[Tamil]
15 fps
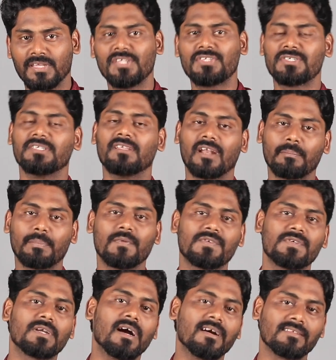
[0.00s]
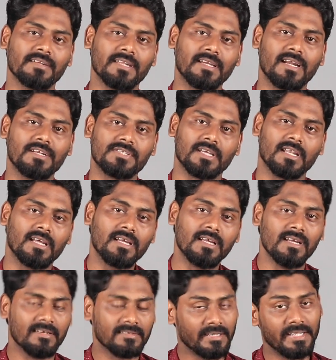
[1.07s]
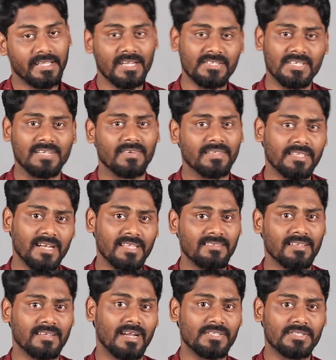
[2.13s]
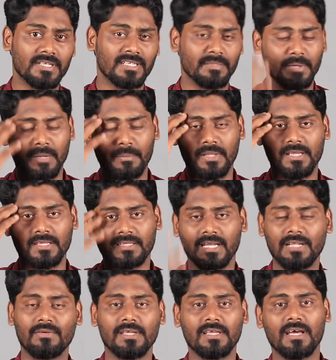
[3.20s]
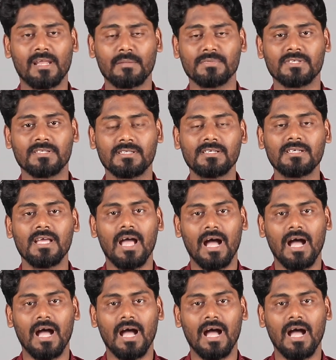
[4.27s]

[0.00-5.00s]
திணிச்சு நிரப்பி வச்சுருக்காங்க சண்டை காட்சிகளை சண்டை காட்சிகள் வந்தாலே சில காட்சிகள் நமக்கு அப்படியே தலை வலிக்க ஆரம்பிச்சிருது